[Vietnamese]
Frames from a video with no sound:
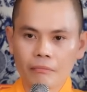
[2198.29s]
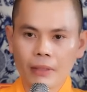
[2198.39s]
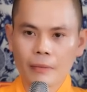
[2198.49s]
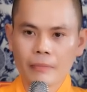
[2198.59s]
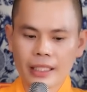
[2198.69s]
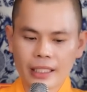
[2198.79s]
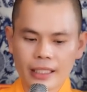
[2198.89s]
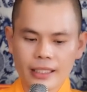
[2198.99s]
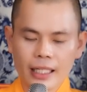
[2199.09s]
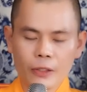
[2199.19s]
mà
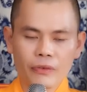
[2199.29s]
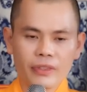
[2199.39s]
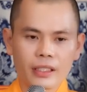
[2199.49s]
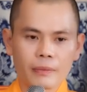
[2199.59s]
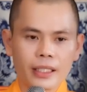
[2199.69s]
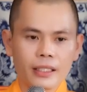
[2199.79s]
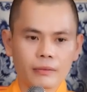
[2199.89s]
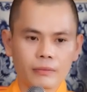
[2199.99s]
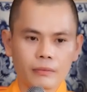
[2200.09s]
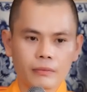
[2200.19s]
bị sao quý vị tự biết
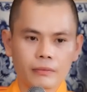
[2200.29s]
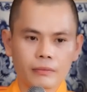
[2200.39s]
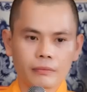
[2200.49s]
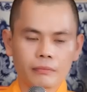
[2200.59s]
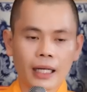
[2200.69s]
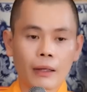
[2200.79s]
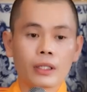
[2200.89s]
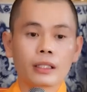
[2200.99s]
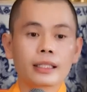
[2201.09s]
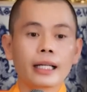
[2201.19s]
không?
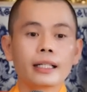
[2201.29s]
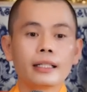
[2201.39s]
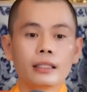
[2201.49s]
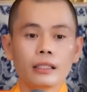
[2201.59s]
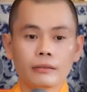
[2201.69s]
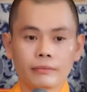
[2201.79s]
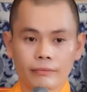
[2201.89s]
Bạo lực gia đình đó.